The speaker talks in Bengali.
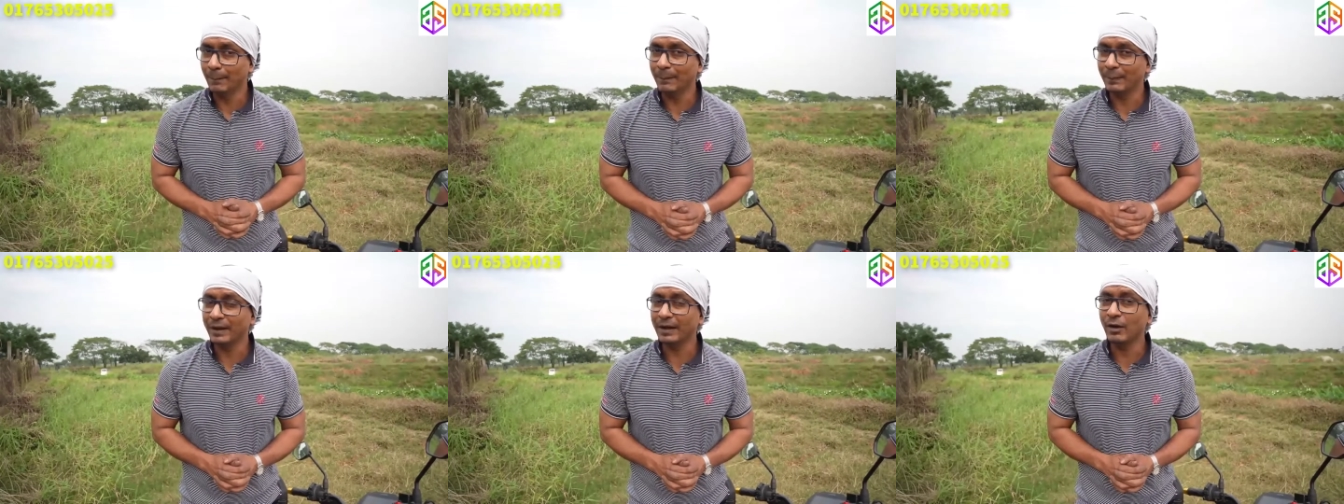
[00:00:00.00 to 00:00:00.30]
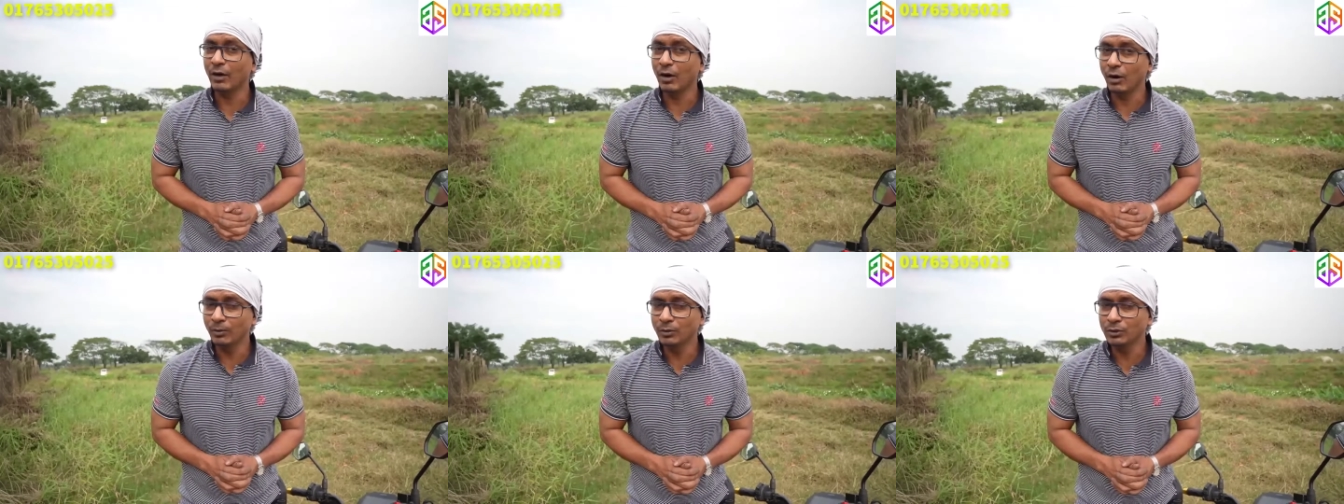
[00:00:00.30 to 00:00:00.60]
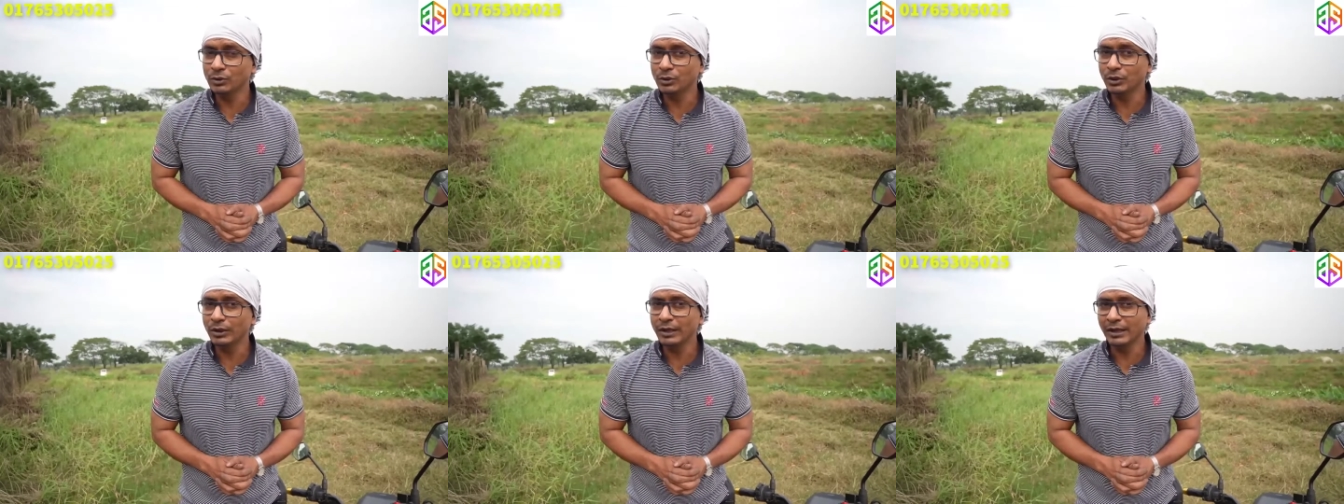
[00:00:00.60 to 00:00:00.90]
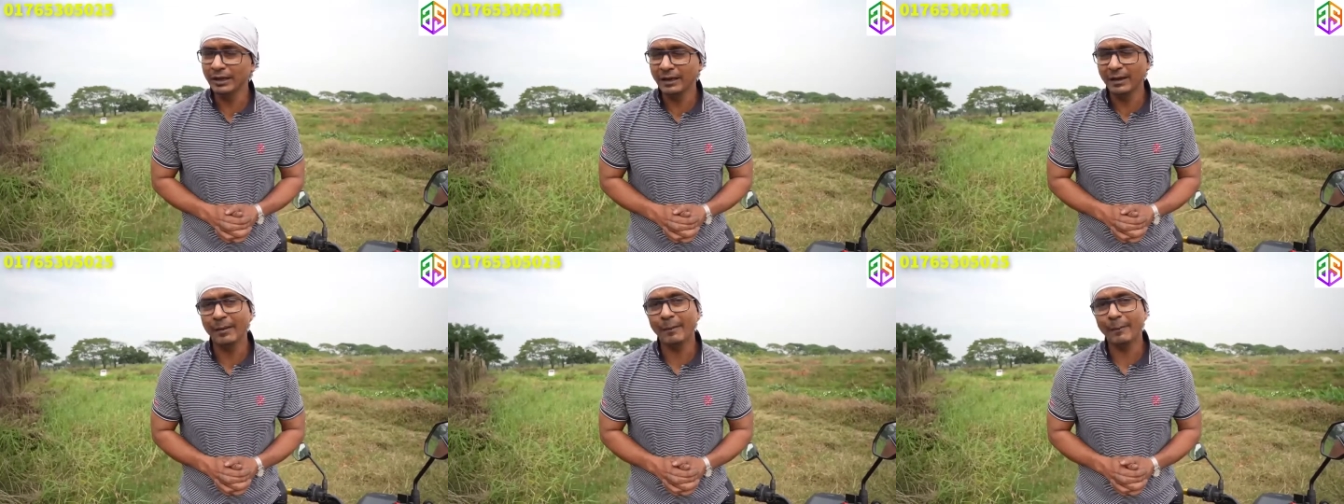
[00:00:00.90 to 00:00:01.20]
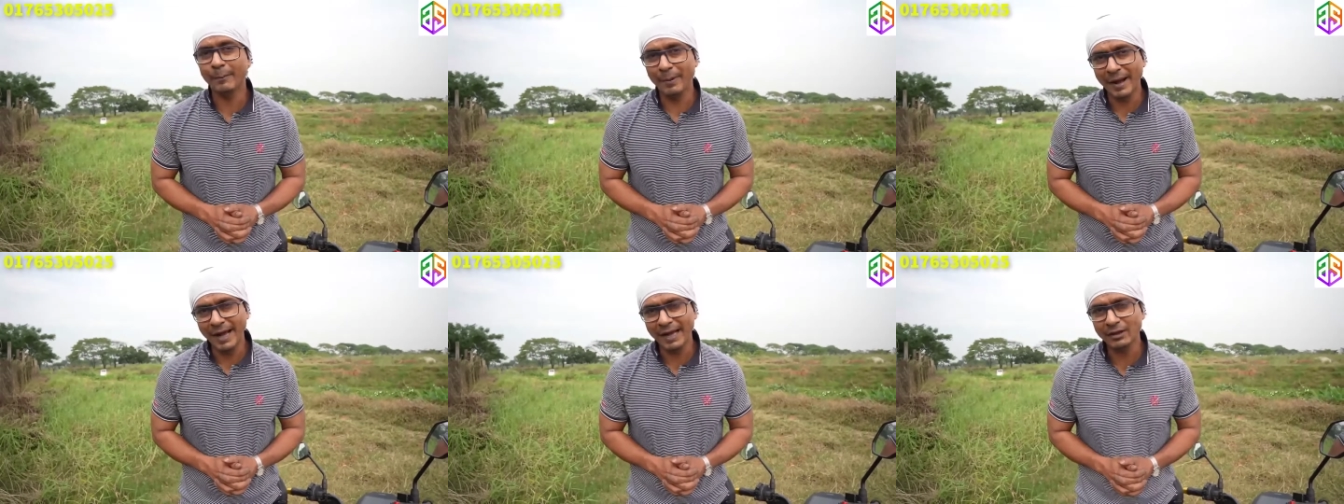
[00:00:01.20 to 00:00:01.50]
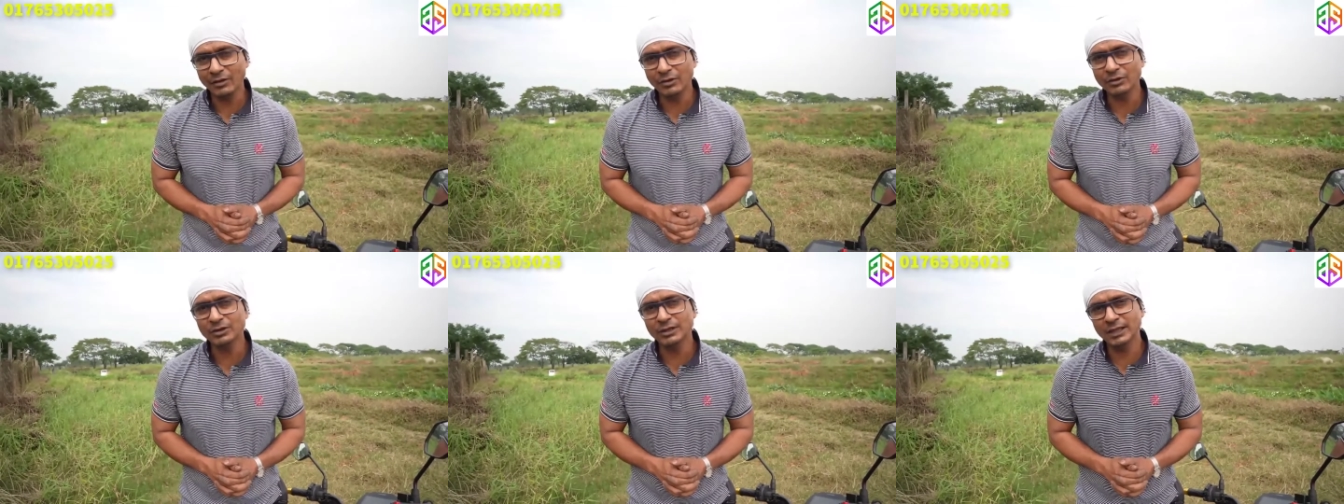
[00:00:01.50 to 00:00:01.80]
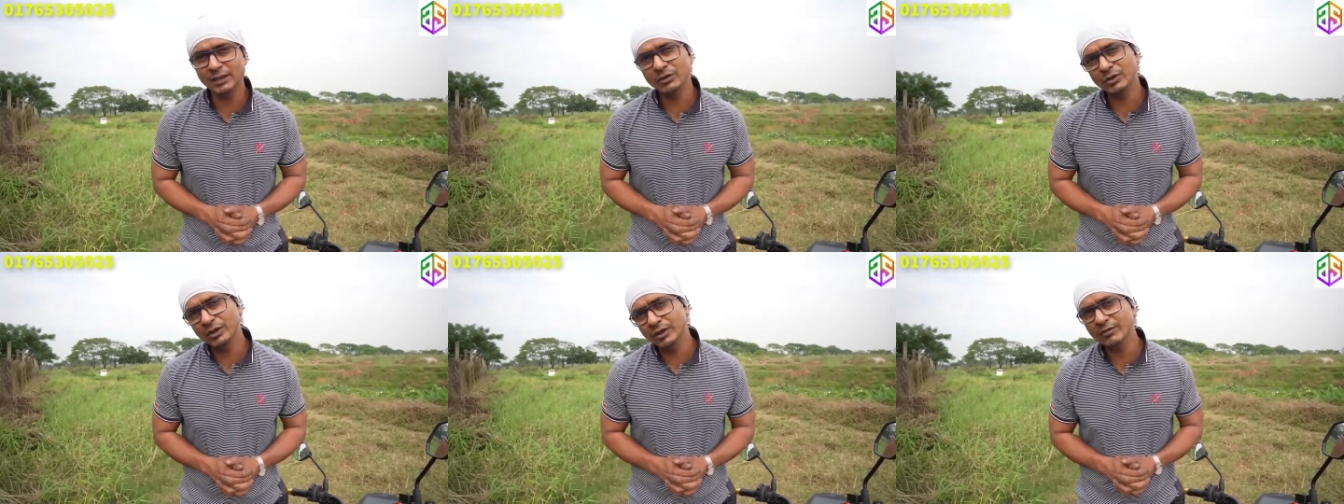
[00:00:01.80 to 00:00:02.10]
আপনাকে অবশ্যই বাইক লক
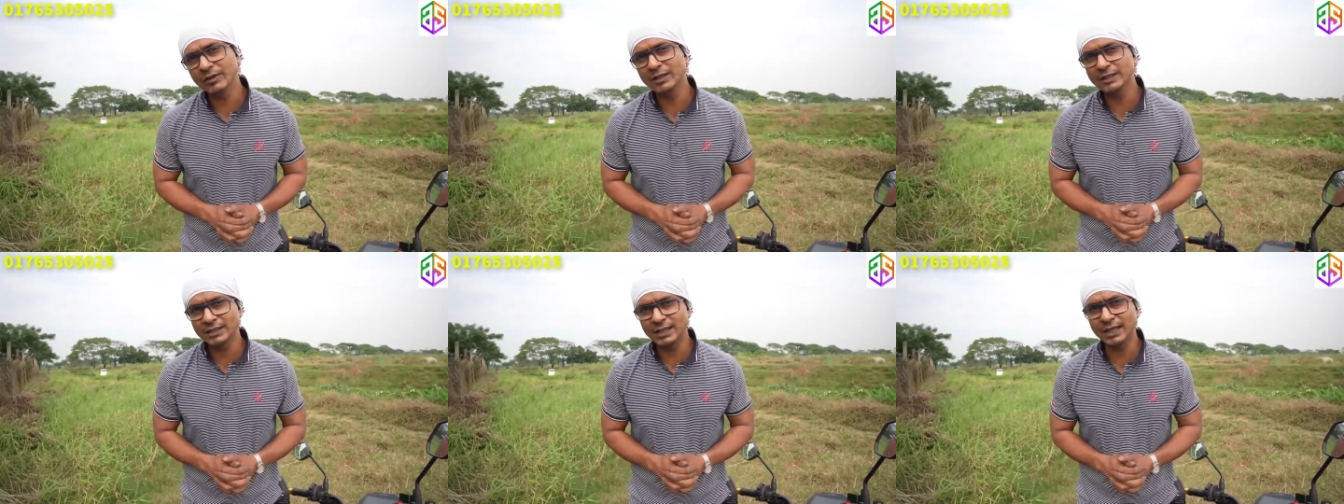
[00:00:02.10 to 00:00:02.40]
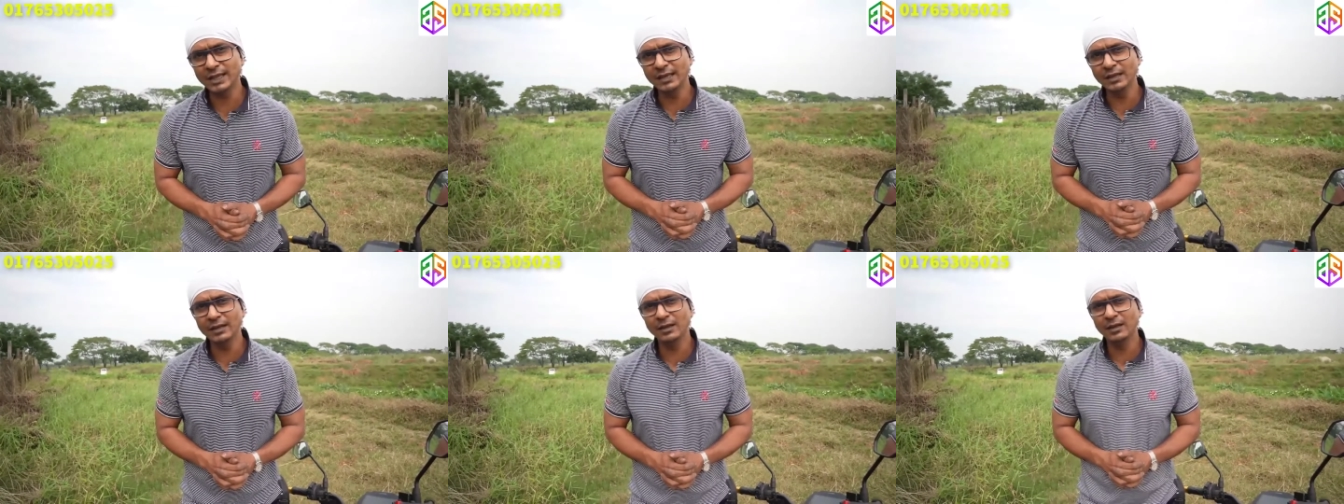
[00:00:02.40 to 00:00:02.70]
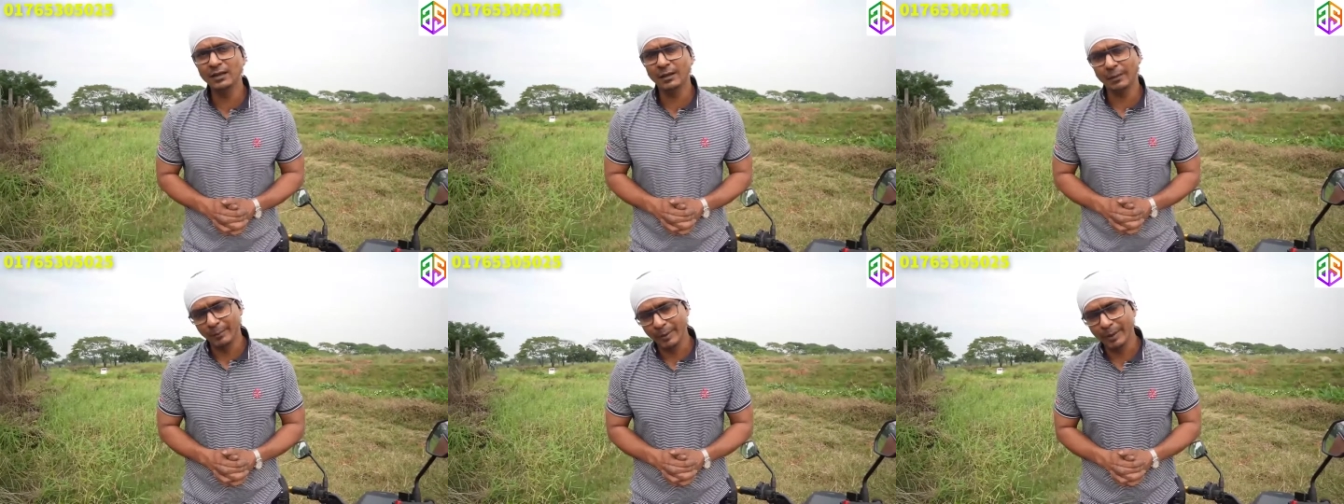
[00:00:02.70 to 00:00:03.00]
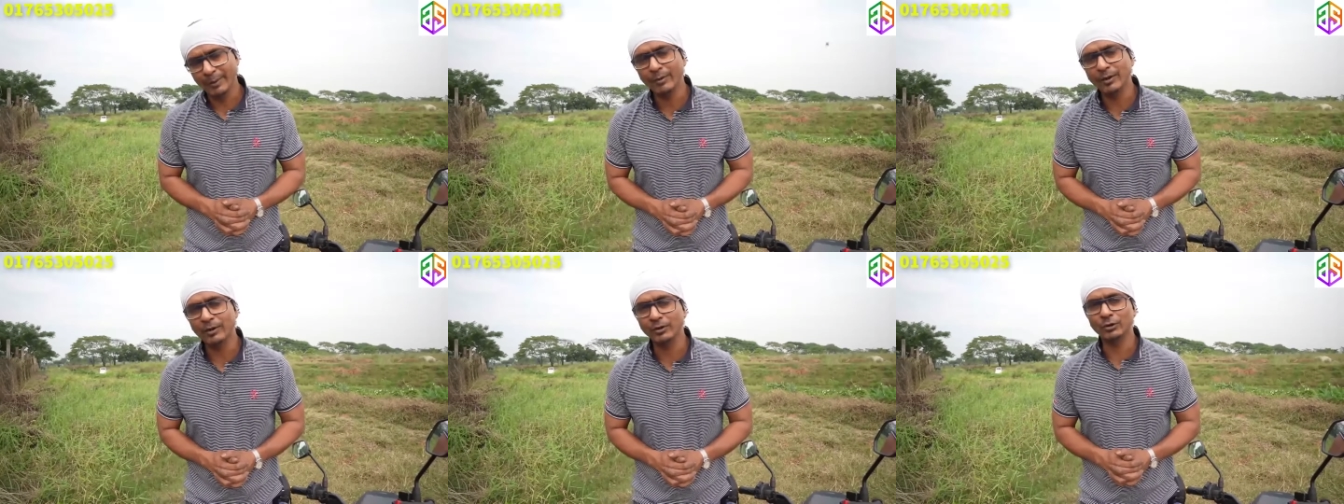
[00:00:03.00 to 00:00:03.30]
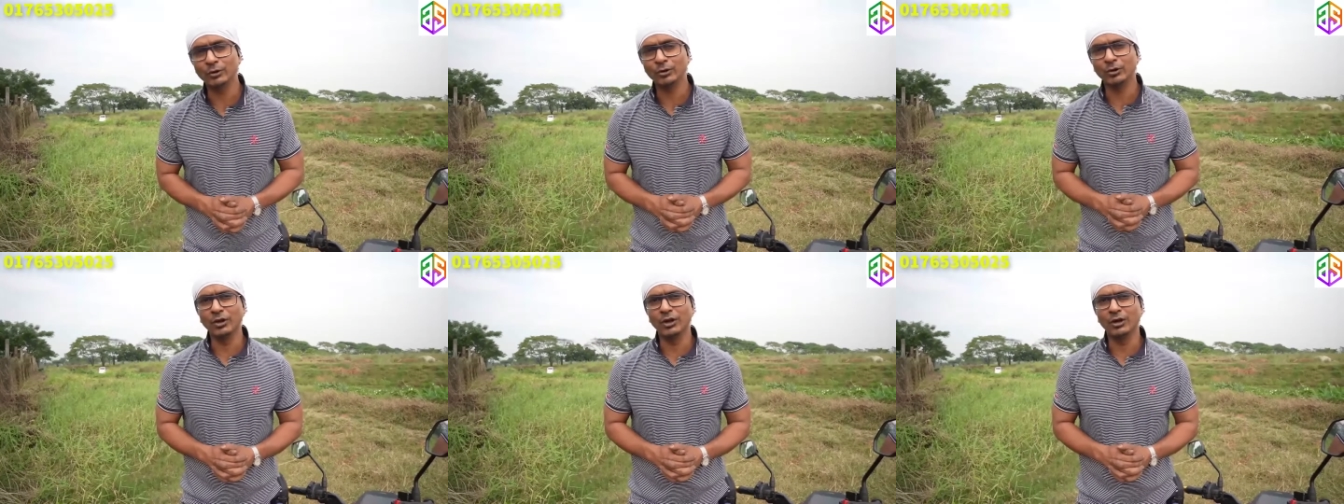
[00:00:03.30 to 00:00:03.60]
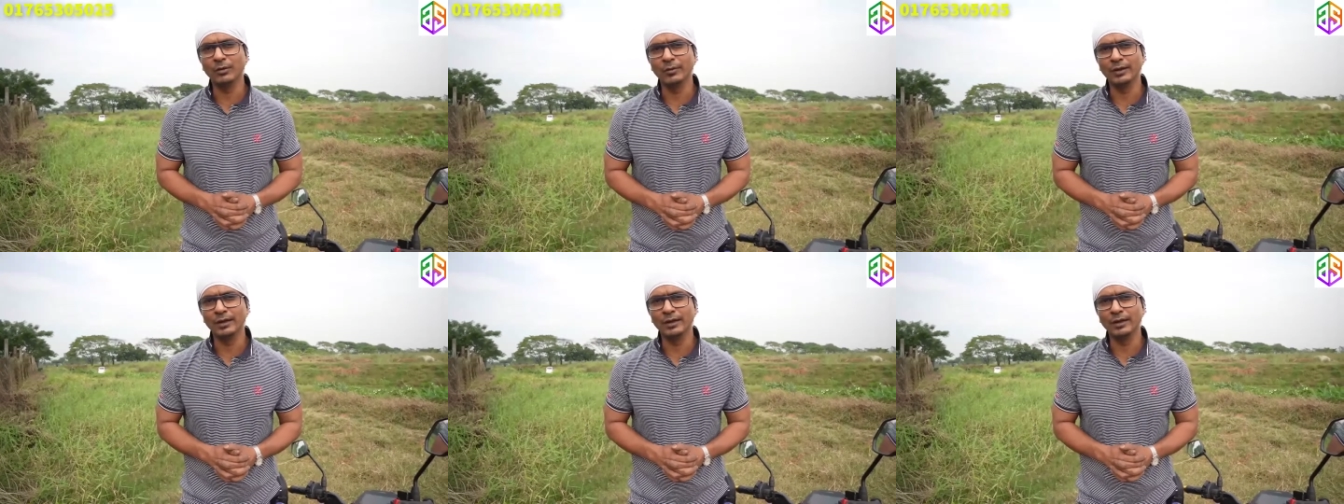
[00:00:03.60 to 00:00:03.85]
সিকিউরিটি ডিভাইসটাই ব্যবহার করতে